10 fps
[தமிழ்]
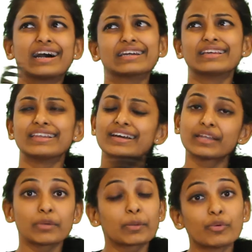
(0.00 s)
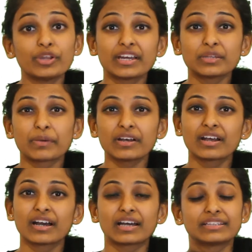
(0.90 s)
அதெல்லாம் நமக்கு புரியாதுப்பா
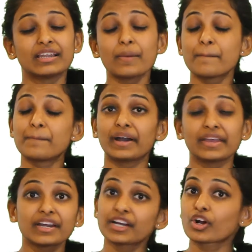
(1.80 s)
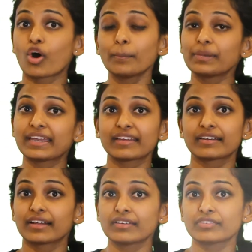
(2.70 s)
அதெல்லாம் பயங்கர
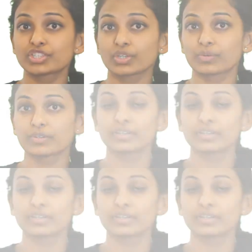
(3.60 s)
காம்ப்ளிகேட்டடான விஷயம்